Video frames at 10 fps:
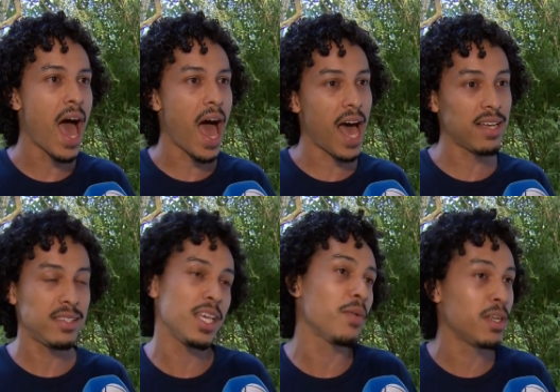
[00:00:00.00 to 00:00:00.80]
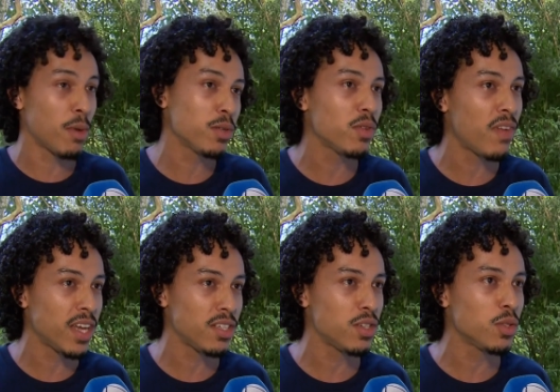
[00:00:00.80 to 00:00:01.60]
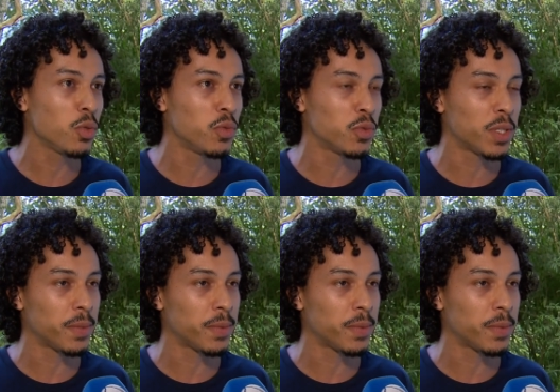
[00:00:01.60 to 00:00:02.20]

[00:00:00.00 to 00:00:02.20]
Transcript: a ser um animal silvestre de novo, né?